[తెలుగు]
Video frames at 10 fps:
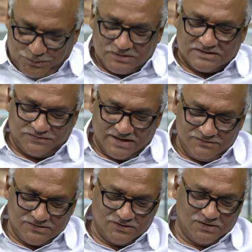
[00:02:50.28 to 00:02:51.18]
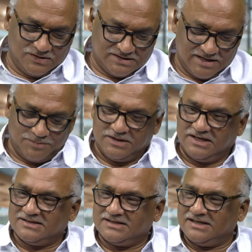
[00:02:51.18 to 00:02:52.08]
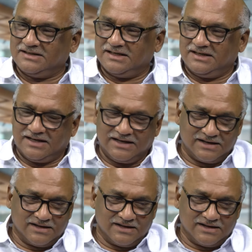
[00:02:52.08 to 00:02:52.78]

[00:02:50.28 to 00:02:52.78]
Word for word: ఇప్పుడు చివరి నిమిషంలోకి వచ్చేటప్పటికి ఏం జరిగిందంటే